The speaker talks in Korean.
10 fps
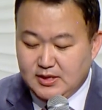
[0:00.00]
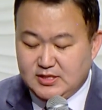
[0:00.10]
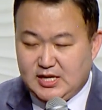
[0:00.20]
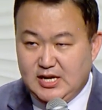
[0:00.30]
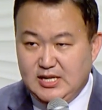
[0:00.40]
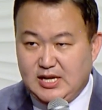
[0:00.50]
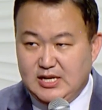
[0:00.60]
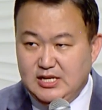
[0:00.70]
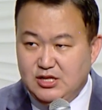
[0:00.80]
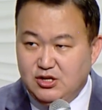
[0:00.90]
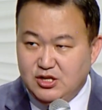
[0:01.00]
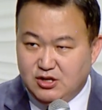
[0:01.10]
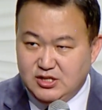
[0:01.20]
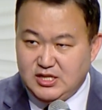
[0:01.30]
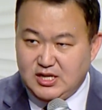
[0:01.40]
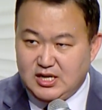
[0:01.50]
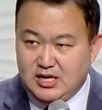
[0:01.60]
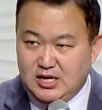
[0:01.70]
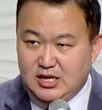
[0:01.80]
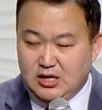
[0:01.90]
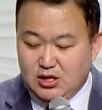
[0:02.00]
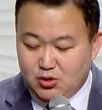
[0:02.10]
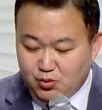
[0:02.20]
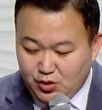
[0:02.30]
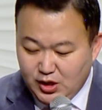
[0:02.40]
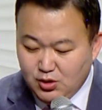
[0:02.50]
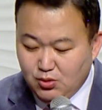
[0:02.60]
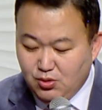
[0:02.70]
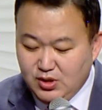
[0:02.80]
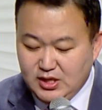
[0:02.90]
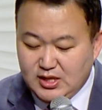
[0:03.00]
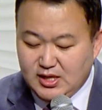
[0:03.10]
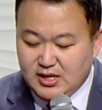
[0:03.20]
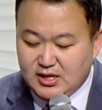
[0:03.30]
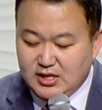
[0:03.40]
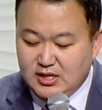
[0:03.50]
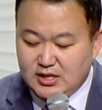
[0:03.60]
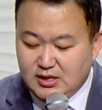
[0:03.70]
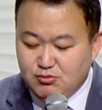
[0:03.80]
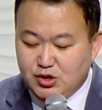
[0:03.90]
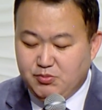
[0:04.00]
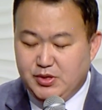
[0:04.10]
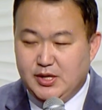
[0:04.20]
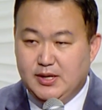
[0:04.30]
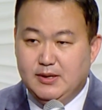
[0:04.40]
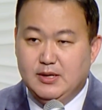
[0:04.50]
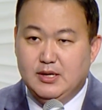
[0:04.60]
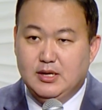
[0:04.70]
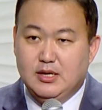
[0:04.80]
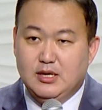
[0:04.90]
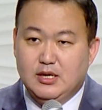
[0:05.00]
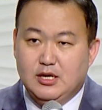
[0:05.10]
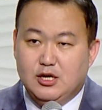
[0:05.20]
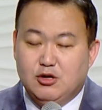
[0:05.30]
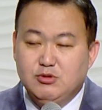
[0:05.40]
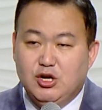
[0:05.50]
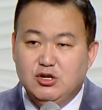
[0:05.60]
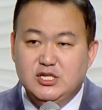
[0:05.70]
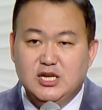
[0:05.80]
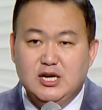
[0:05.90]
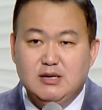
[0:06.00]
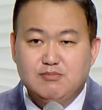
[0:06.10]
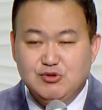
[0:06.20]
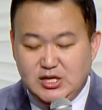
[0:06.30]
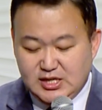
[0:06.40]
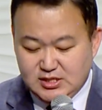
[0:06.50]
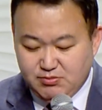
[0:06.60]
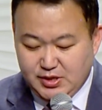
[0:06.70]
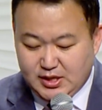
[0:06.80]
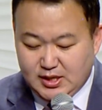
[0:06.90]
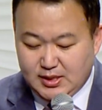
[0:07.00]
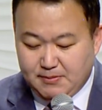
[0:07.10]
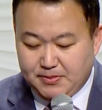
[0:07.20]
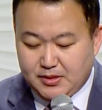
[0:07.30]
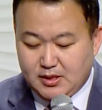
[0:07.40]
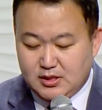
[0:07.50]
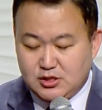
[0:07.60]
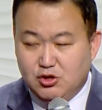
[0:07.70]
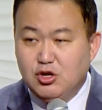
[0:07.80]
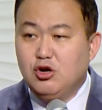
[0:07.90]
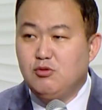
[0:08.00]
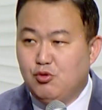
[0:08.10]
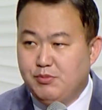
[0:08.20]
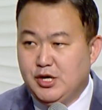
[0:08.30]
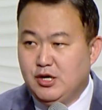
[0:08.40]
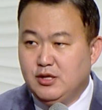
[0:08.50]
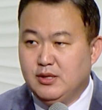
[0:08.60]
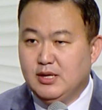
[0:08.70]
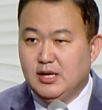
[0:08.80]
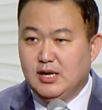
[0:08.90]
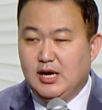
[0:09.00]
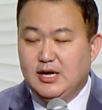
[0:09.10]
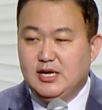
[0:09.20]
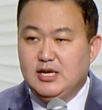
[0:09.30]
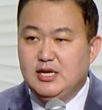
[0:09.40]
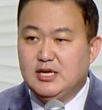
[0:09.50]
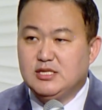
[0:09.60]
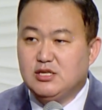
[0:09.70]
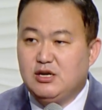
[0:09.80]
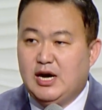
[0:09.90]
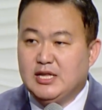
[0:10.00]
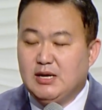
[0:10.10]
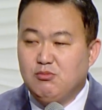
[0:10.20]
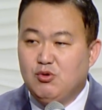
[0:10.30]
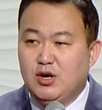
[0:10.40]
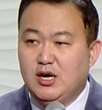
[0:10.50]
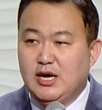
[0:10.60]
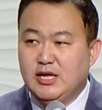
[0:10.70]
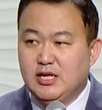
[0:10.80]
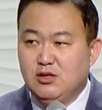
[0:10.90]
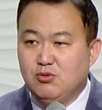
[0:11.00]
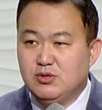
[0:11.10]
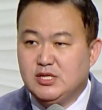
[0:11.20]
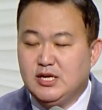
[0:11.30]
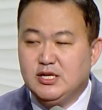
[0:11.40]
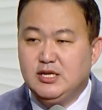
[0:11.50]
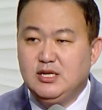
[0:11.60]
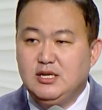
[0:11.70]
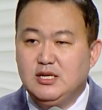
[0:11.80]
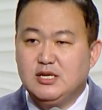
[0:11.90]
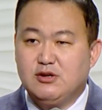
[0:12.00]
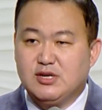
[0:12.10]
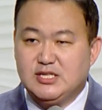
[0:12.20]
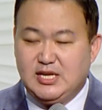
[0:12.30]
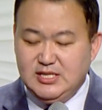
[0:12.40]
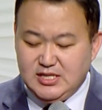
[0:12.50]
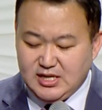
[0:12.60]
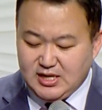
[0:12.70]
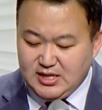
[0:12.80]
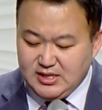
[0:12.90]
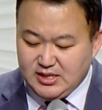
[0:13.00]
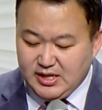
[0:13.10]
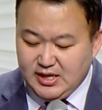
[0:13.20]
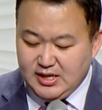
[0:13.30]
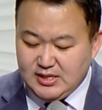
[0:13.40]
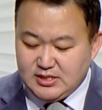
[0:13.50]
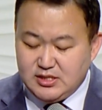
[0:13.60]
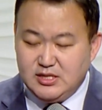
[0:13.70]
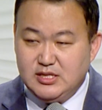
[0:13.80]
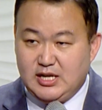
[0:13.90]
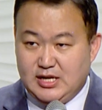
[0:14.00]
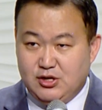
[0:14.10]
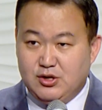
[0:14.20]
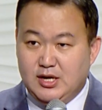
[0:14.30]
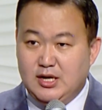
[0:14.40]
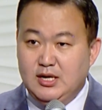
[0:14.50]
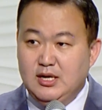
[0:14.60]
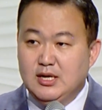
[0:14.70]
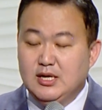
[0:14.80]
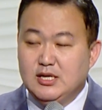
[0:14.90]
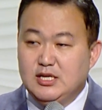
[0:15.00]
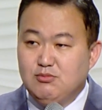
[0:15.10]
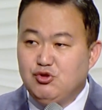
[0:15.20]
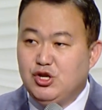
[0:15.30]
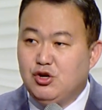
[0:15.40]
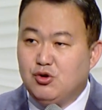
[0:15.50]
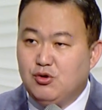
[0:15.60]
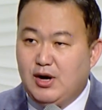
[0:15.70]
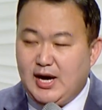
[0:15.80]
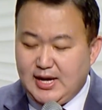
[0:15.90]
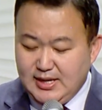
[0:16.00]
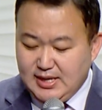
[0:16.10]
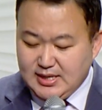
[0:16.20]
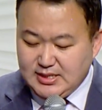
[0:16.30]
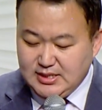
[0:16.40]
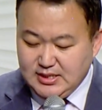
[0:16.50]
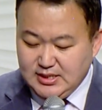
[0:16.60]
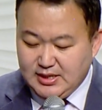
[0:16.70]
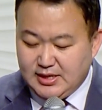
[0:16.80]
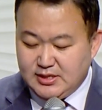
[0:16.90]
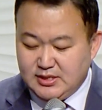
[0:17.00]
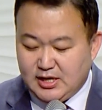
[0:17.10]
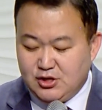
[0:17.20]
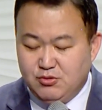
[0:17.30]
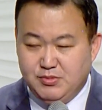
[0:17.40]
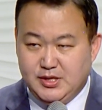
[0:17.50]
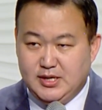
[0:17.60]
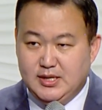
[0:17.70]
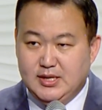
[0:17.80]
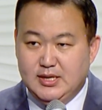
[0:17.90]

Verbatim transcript: 잘 달리던 열차가 궤도 이탈했기 때문입니다. 여러분, 열차뿐이겠습니까? 성경을 보면 하나님께서 아담과 에덴 동산을 이렇게 산책할 때 쓰는 단어가 히브리어로 할라크라는 단어입니다.